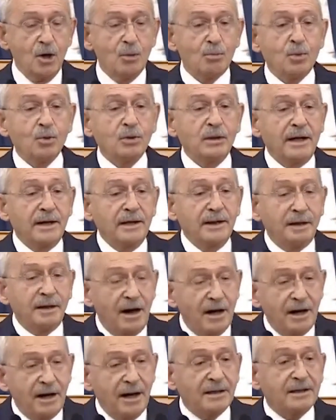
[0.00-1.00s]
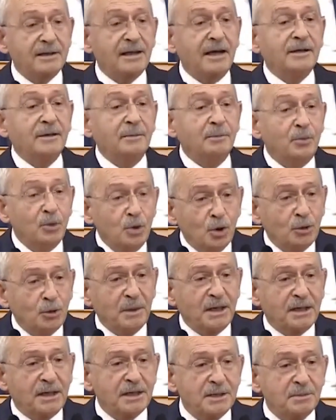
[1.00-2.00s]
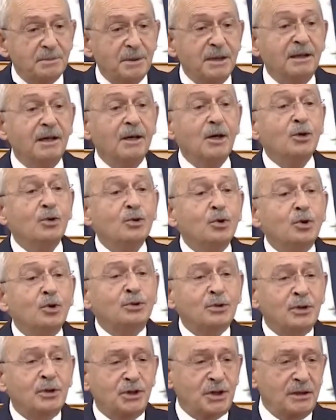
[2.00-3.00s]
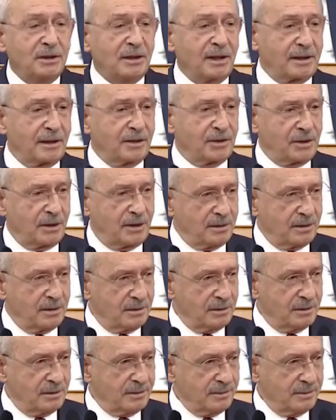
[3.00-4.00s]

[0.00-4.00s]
Bunların hayatlarının büyük bir kısmı yurt dışında geçer.